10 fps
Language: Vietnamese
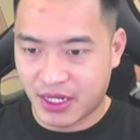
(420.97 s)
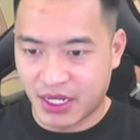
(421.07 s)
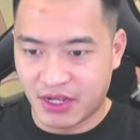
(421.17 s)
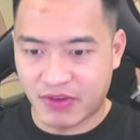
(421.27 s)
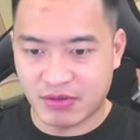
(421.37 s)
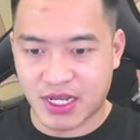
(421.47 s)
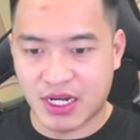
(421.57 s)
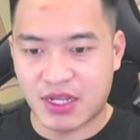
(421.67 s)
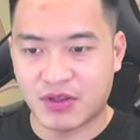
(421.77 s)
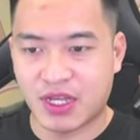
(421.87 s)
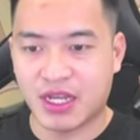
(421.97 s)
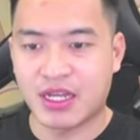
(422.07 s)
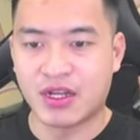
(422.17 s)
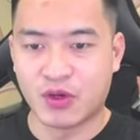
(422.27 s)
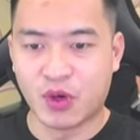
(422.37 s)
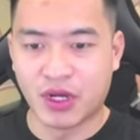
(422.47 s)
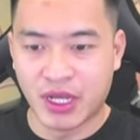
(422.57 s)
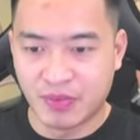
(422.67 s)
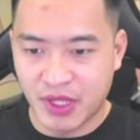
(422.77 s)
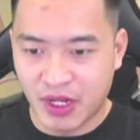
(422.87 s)
Hy vọng rằng là có thể đuổi
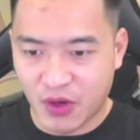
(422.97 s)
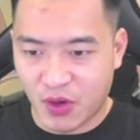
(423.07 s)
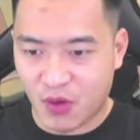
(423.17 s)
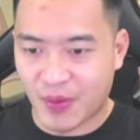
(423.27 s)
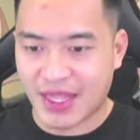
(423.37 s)
kịp tiến độ của bạn